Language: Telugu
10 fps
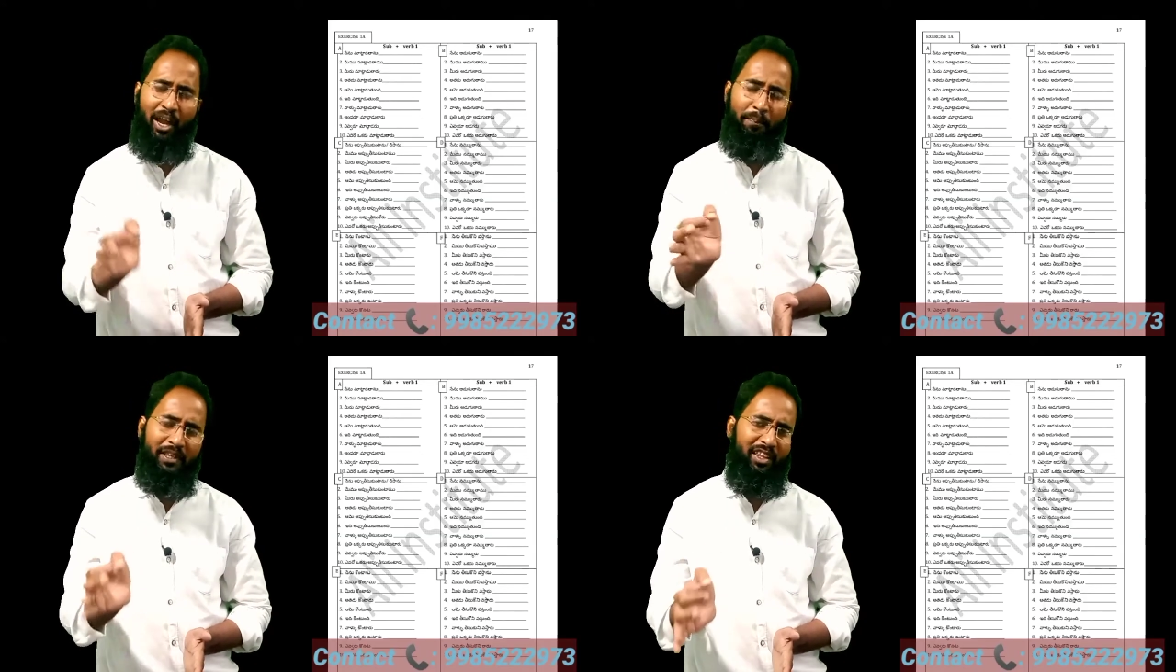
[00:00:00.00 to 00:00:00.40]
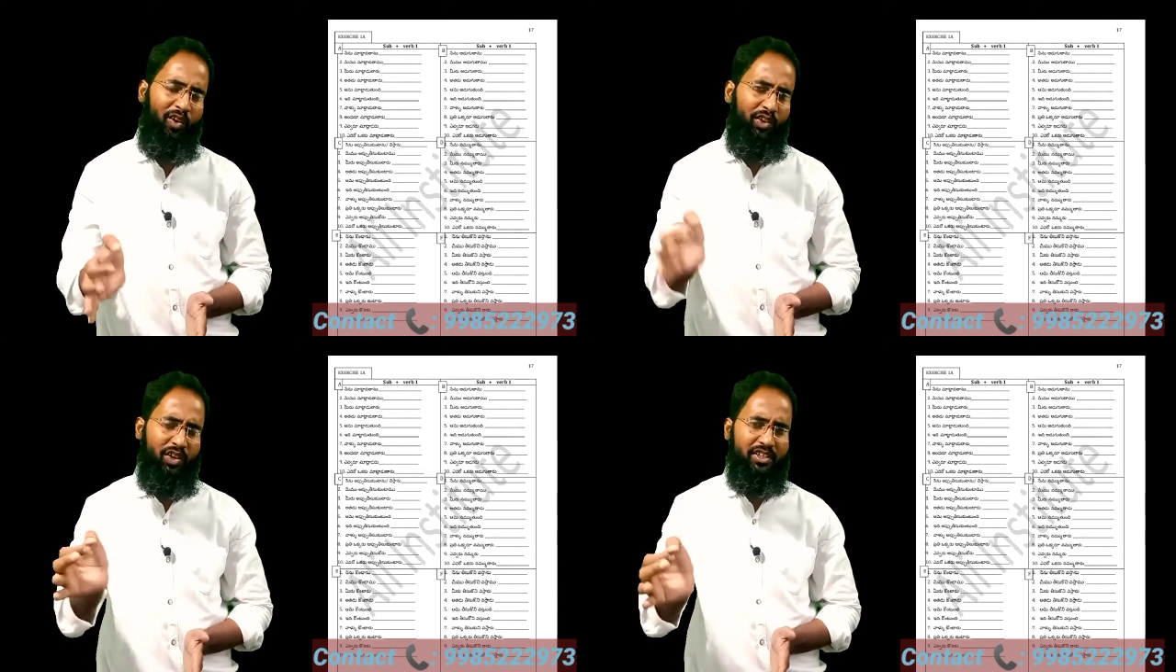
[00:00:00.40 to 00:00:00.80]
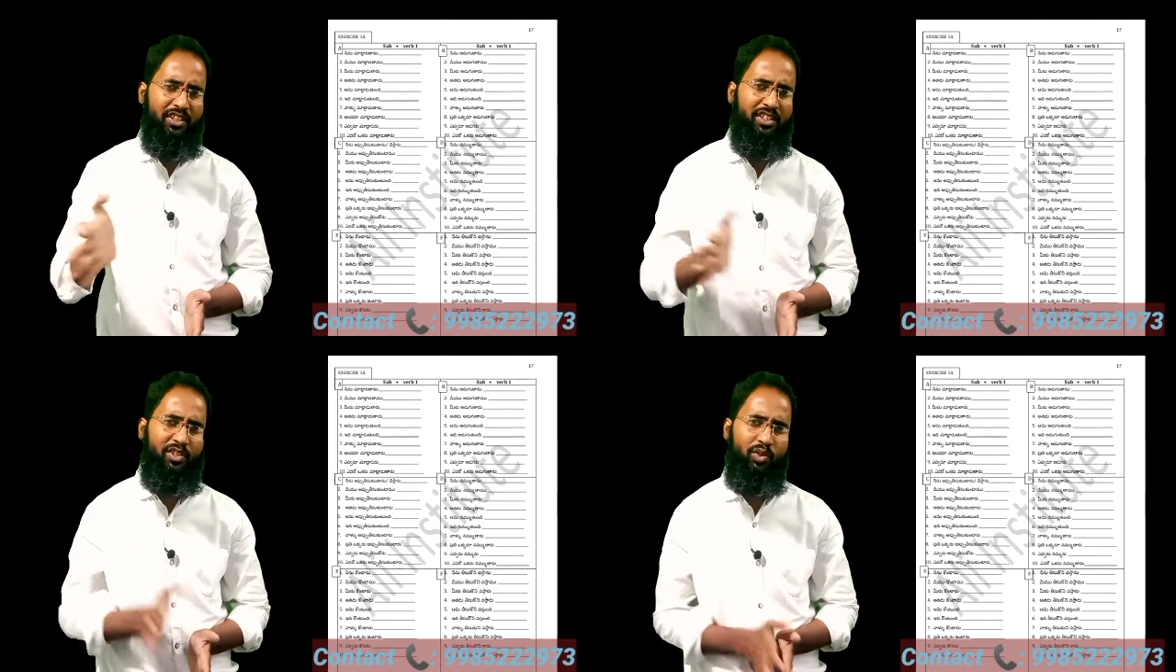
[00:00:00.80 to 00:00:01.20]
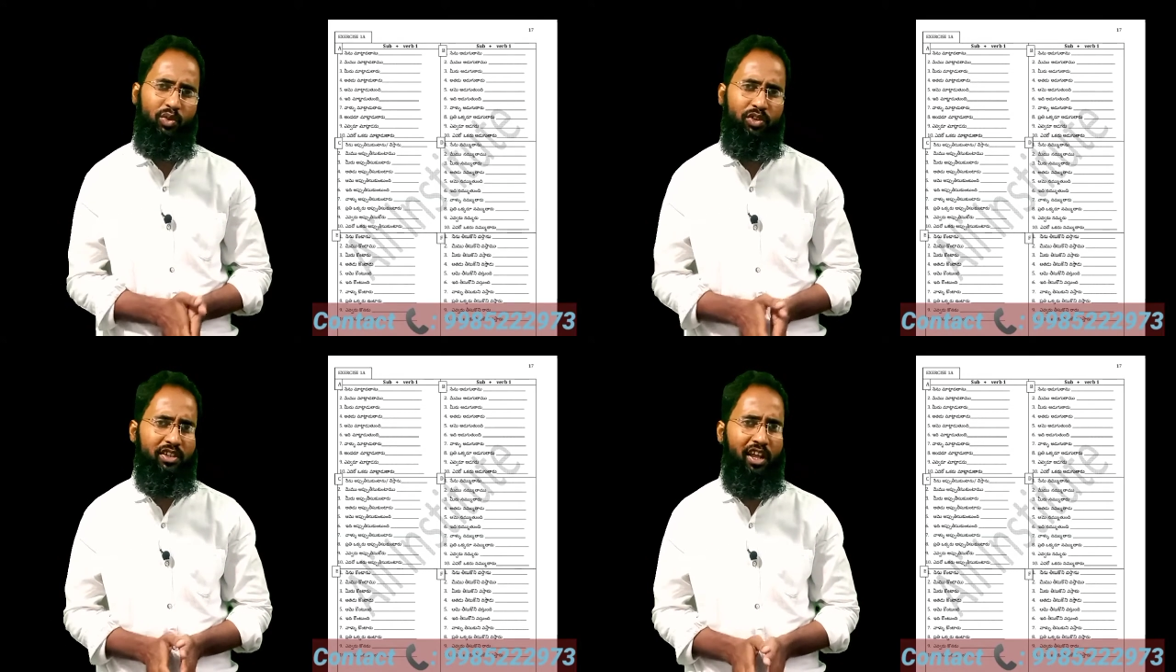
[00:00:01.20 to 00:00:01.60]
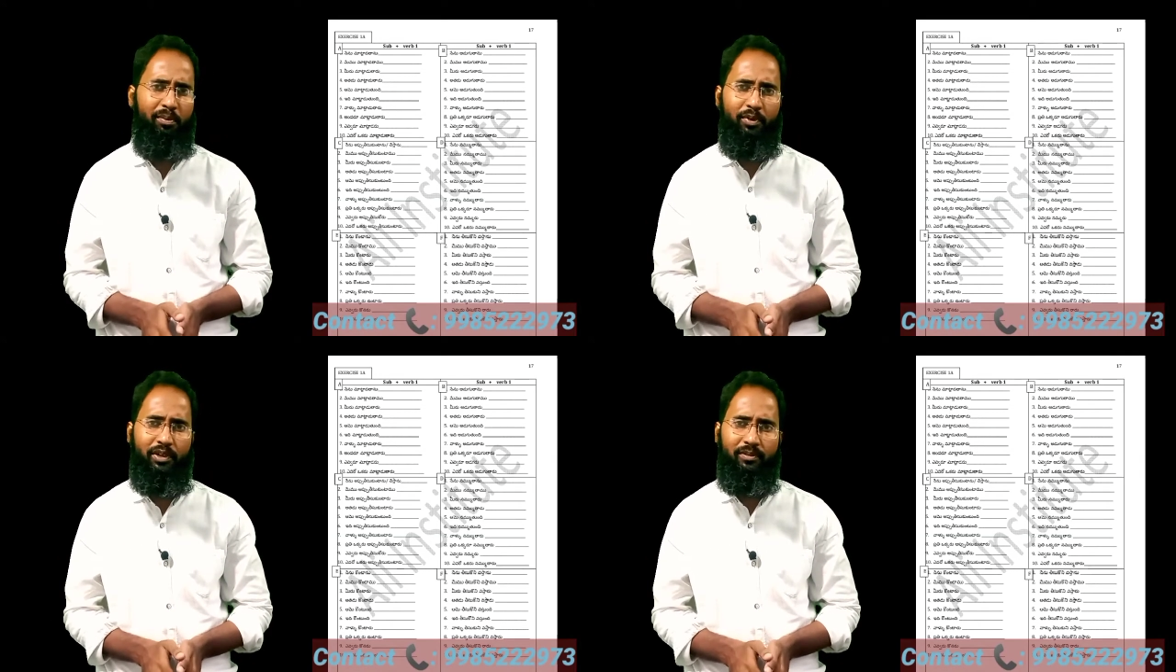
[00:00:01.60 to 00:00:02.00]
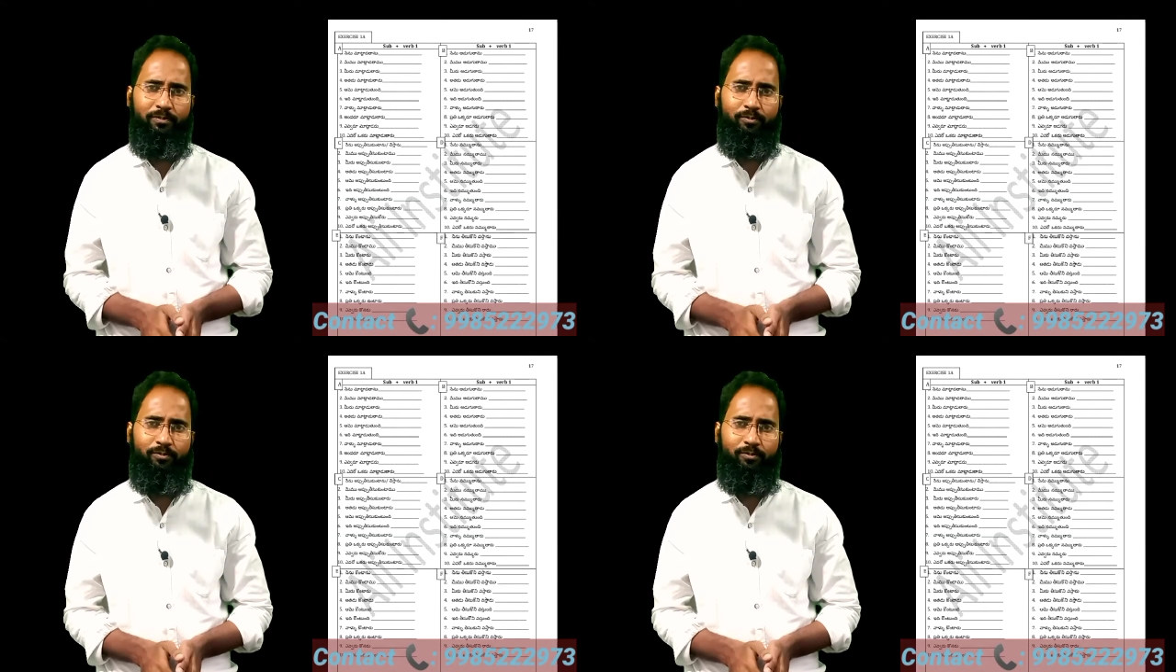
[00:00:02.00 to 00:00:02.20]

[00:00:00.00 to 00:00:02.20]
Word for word: టాపిక్ తర్వాత ఒక ఎక్సర్సైజ్ ఉంటుంది దాదాపుగా